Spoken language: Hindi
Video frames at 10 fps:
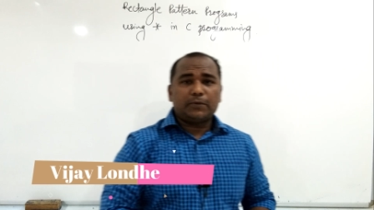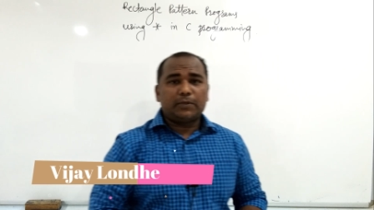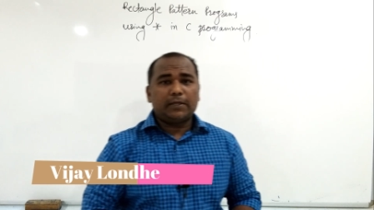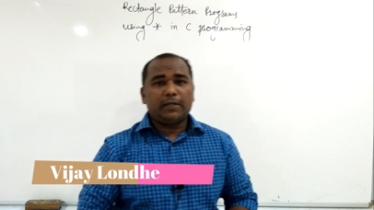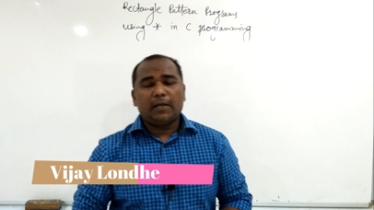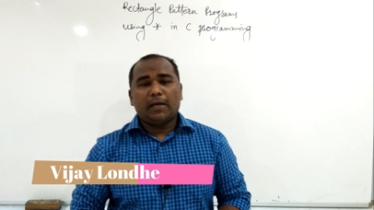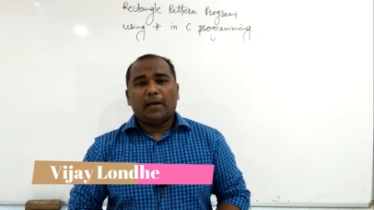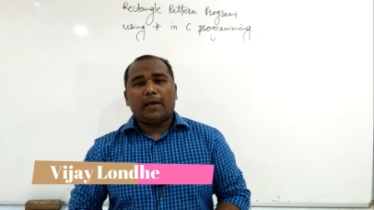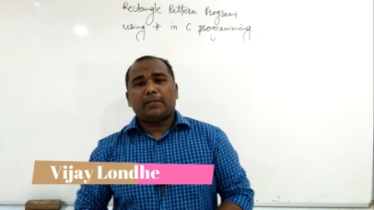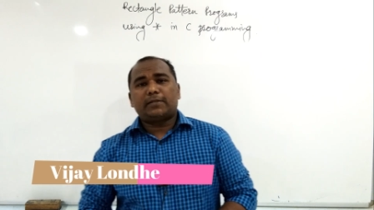यूजिंग
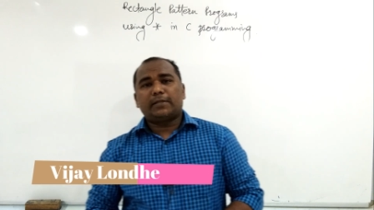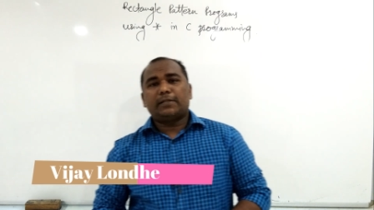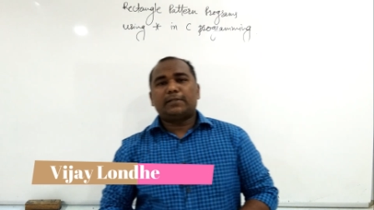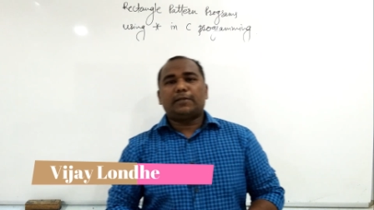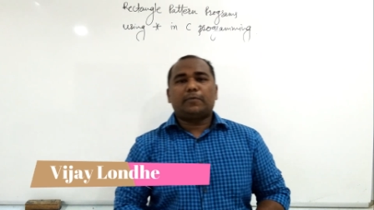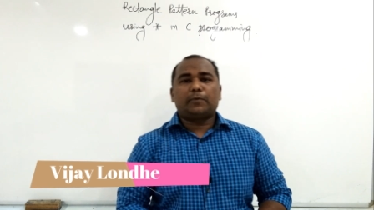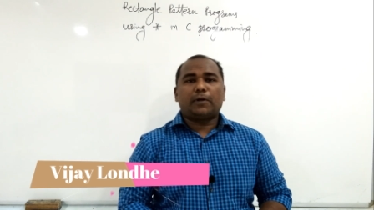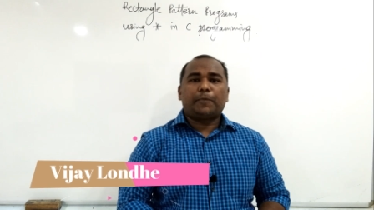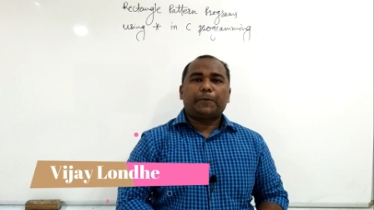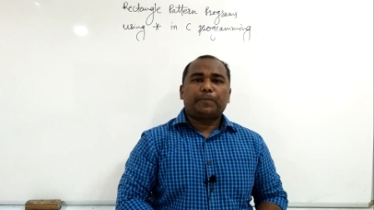एस्टिक इन सी
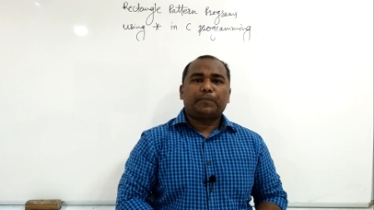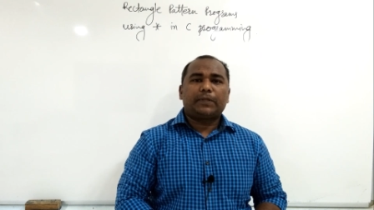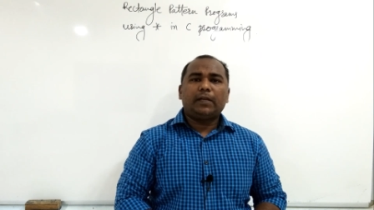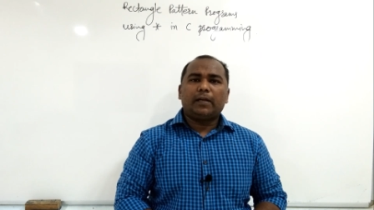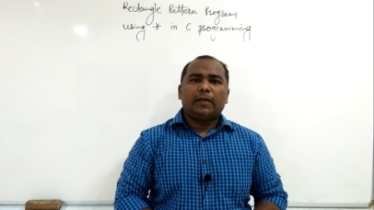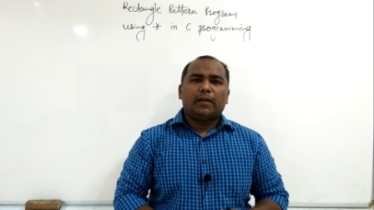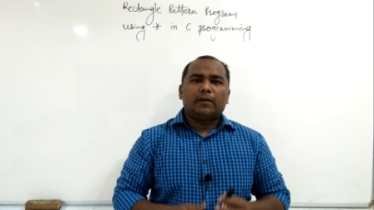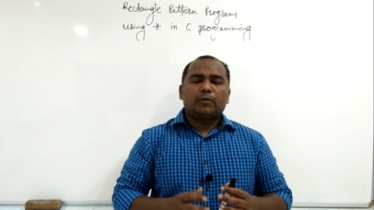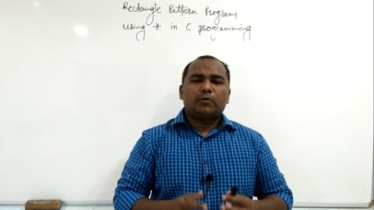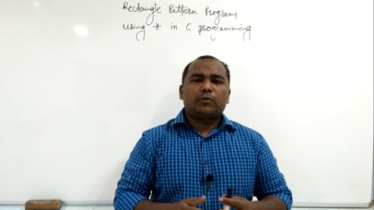प्रोग्रामिंग ठीक
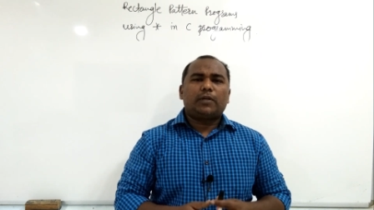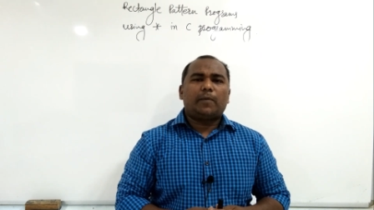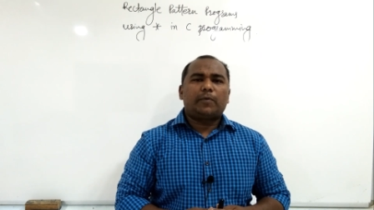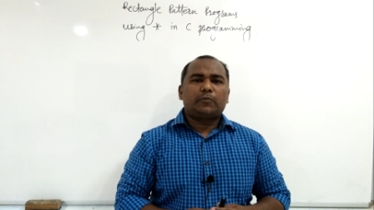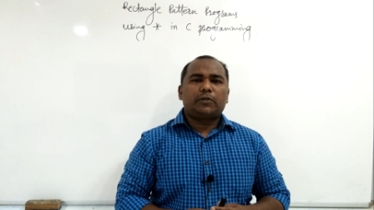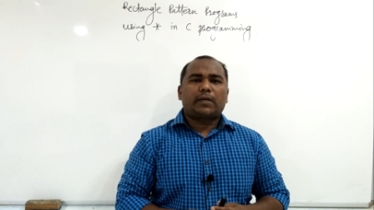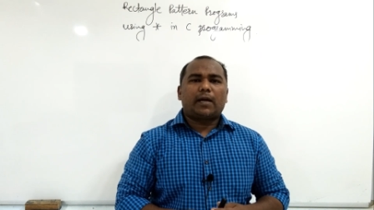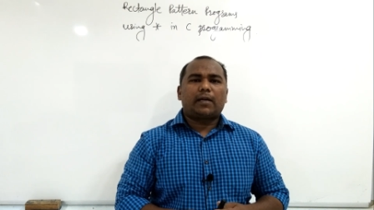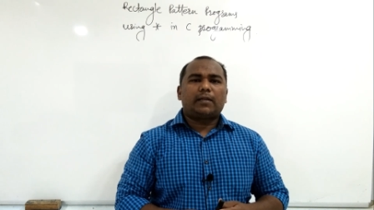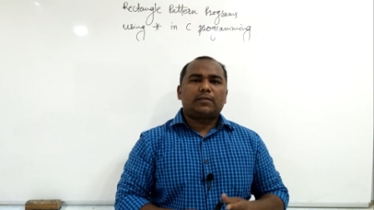है दोस्तों यहाँ पर मुझे
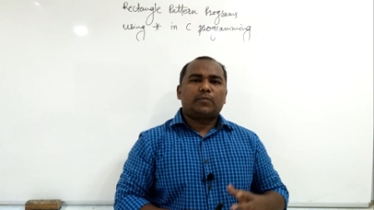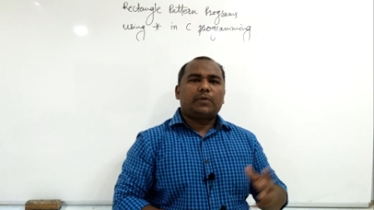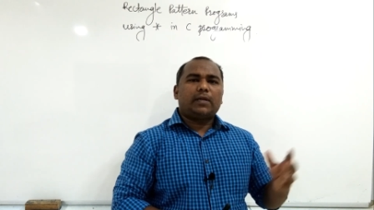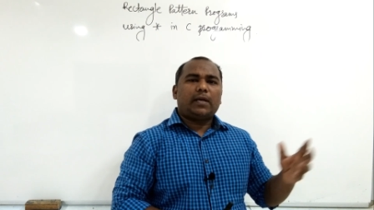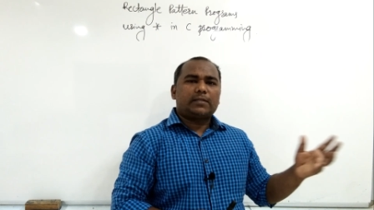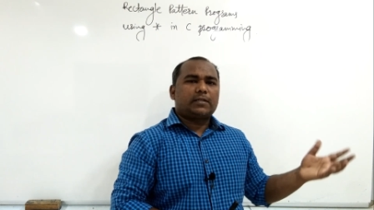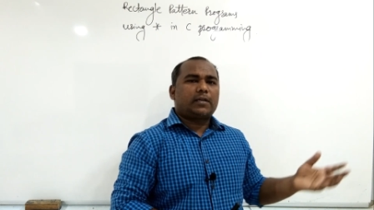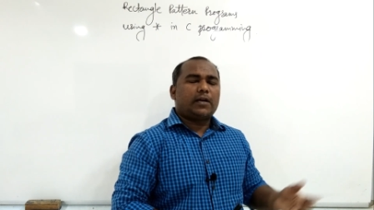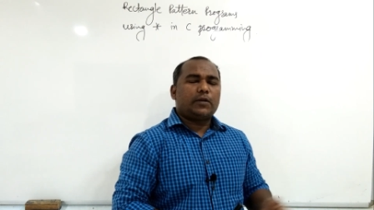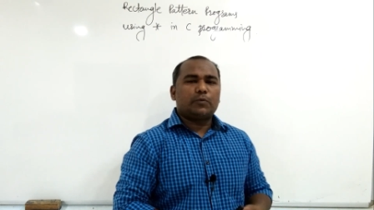क्या करना है सिंपली
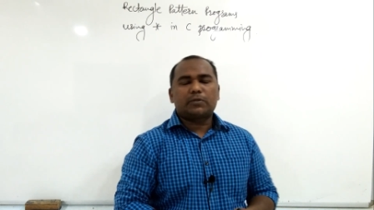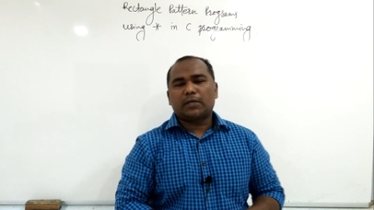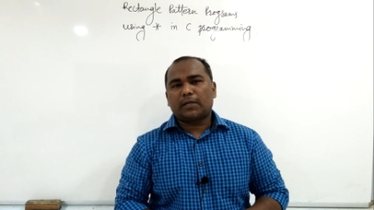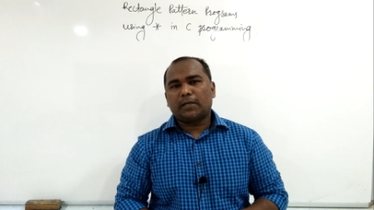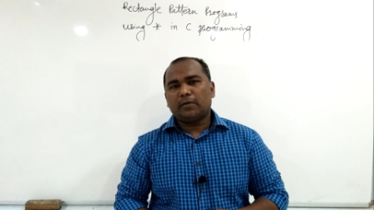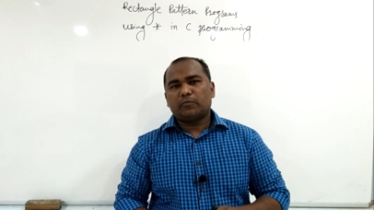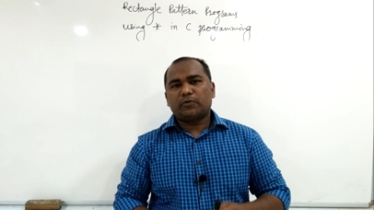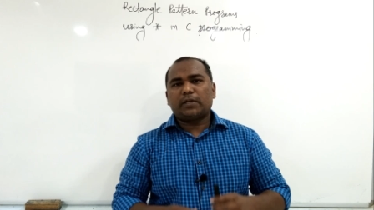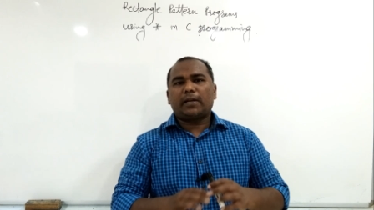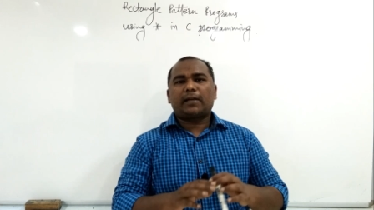एस्टिक का यूज़ करके
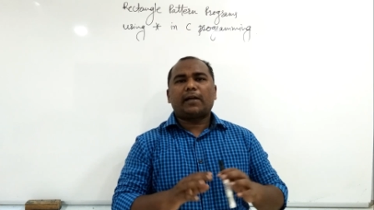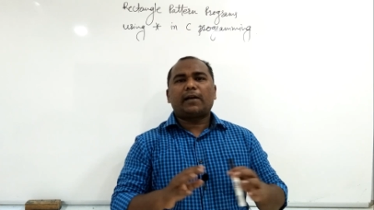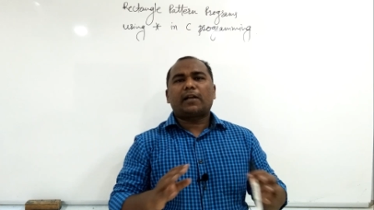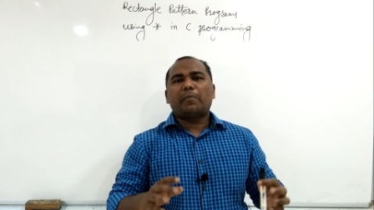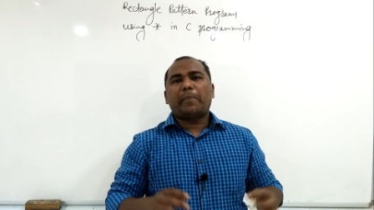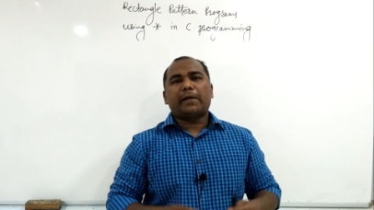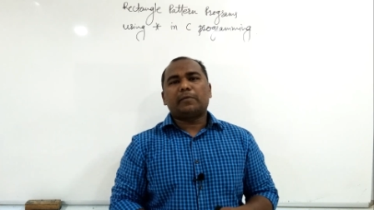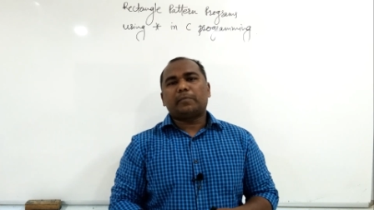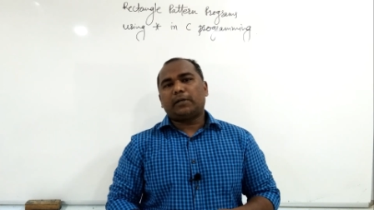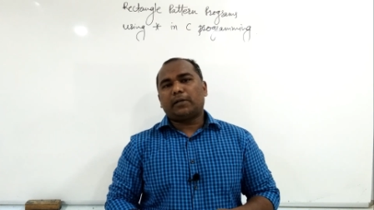मुझे एक रेक्टेंगल का
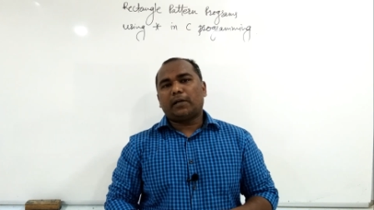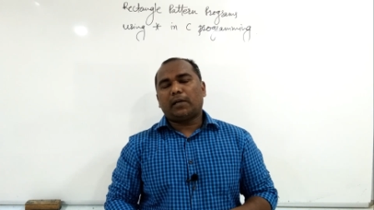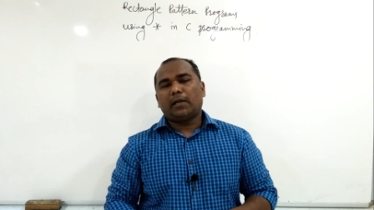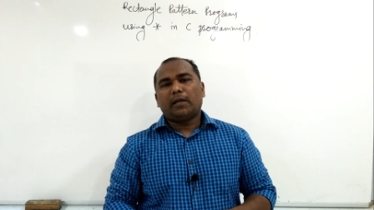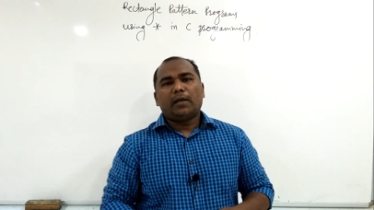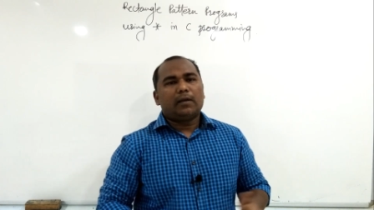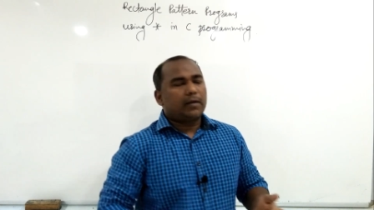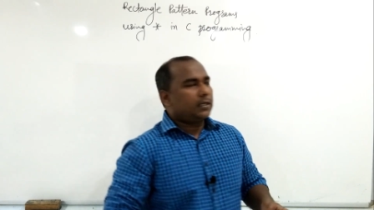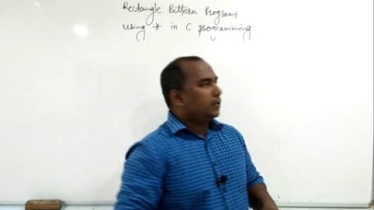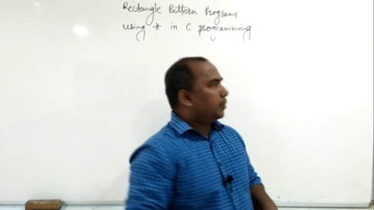पैटर्न प्रिंट करना है
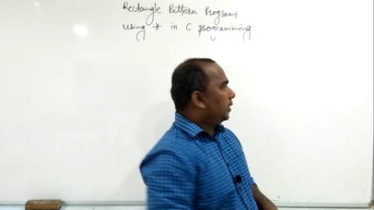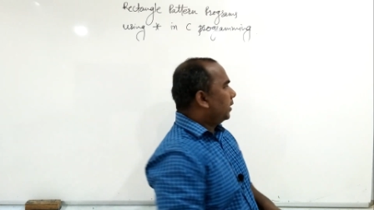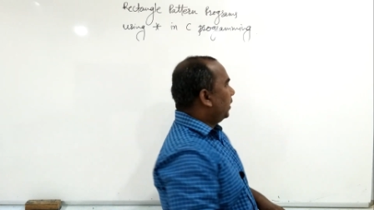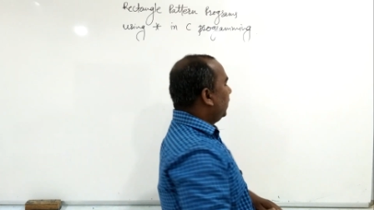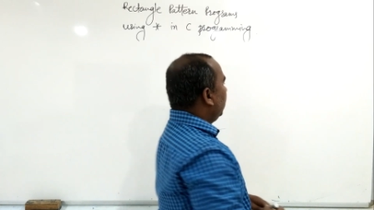कैसे प्रिंट करना